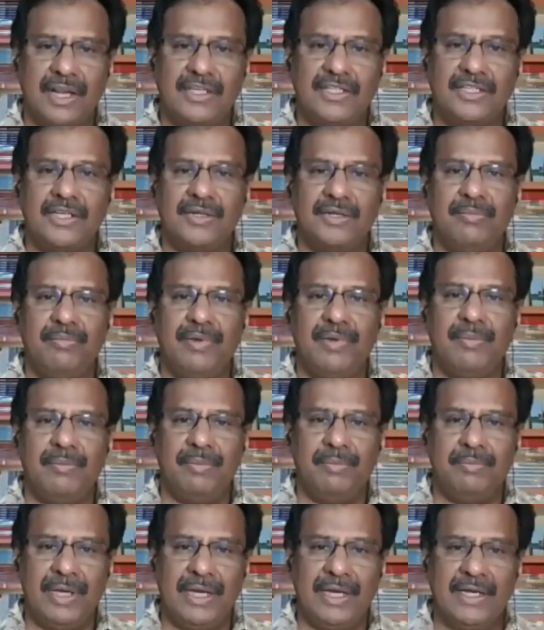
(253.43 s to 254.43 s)
கல்ச்சர்ட் மீ
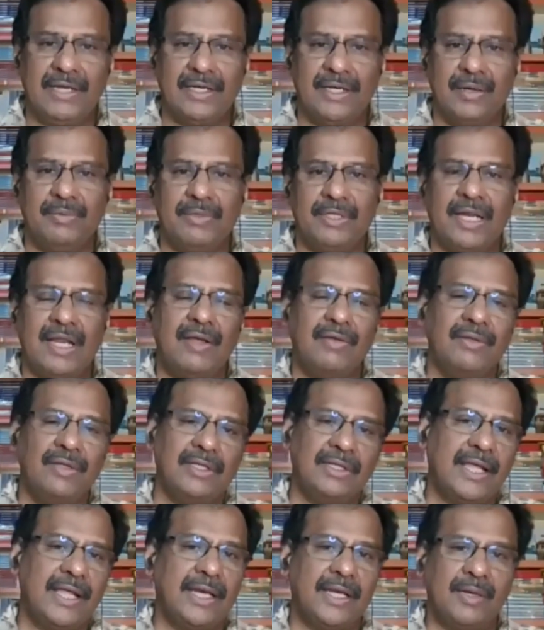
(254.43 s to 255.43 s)
மீட் இதெல்லாம் வந்து
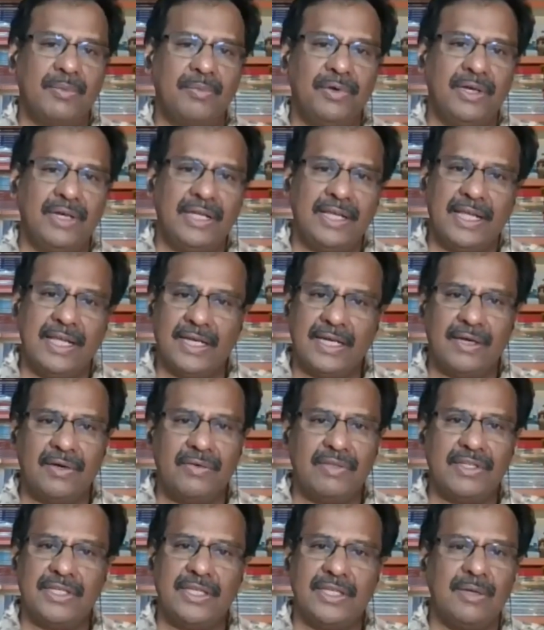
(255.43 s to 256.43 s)
தயாரிக்க முடியும் இன்றைக்கி
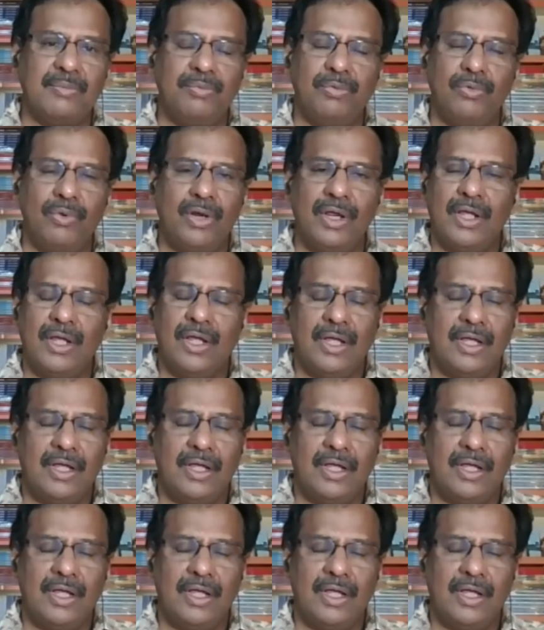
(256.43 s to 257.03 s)
ஏற்கனவே சிங்கப்பூர்